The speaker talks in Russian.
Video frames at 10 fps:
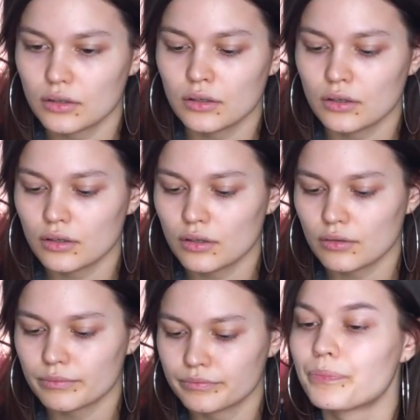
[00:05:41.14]

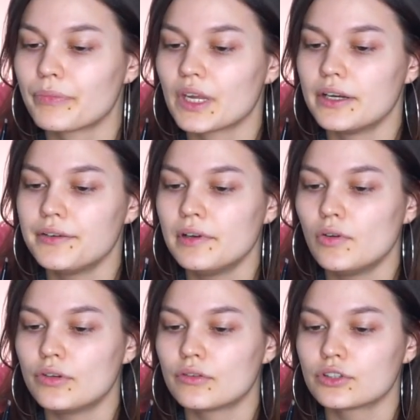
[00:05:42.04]
А, грифель
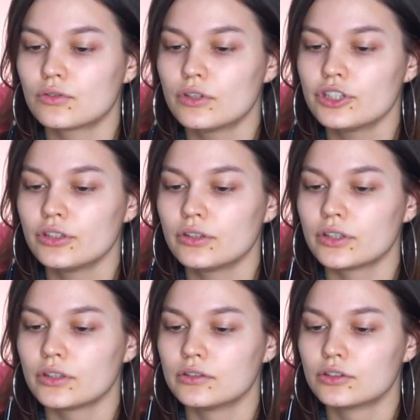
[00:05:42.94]
у него
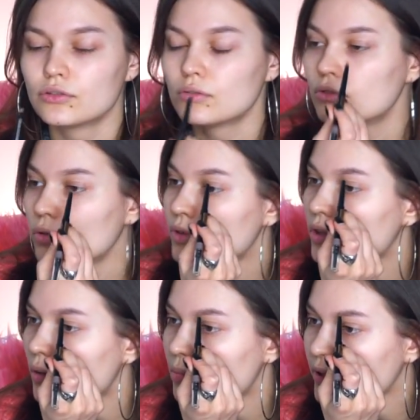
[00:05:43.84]
скошенный, что удобно
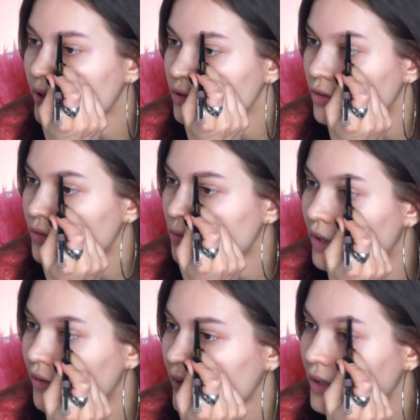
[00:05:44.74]
для прорисовки
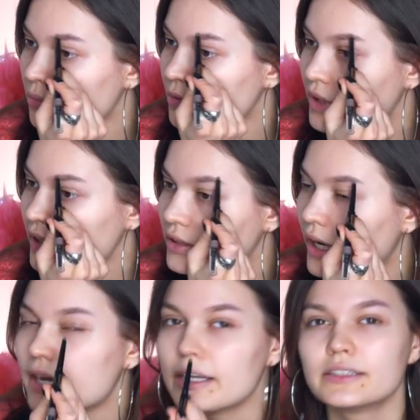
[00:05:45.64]
бровей, напоминает
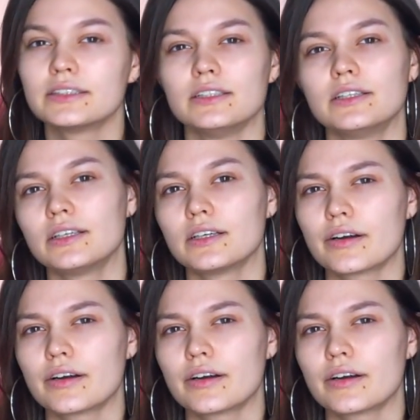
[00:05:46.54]
корейские такие